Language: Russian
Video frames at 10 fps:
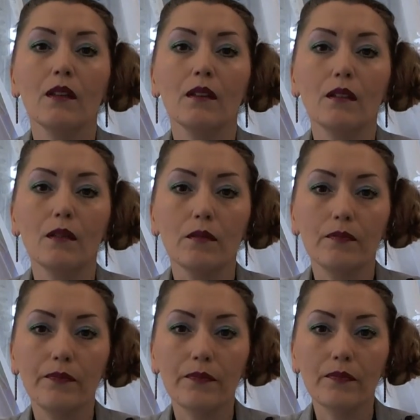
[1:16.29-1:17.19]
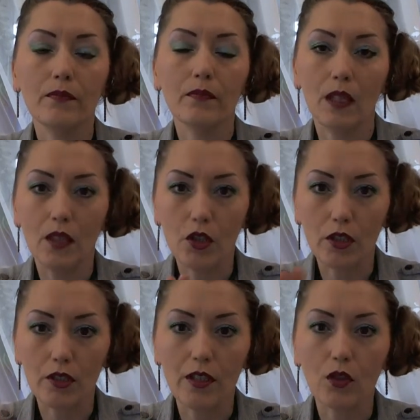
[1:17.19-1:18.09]
э,
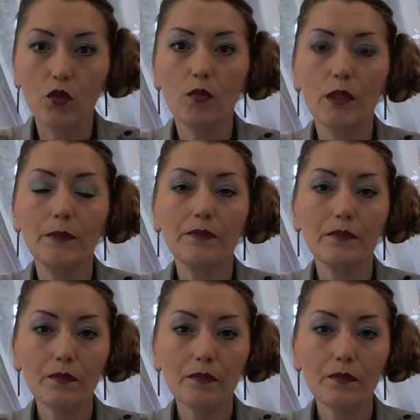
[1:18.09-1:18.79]
ложилась на губы.